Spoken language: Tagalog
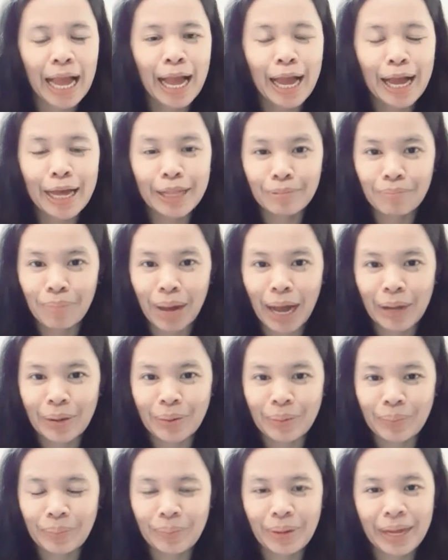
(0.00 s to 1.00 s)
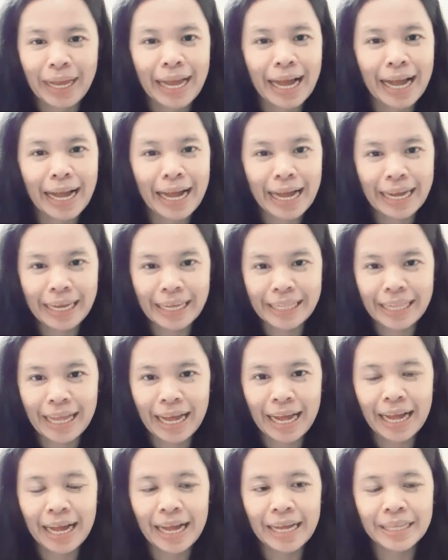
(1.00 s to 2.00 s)
at bagong
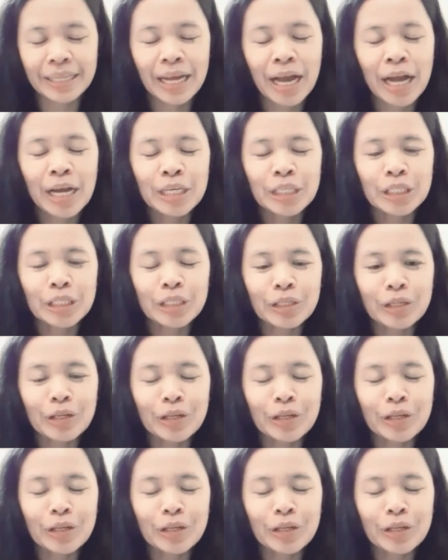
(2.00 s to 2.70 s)
pagkakakitaan. So,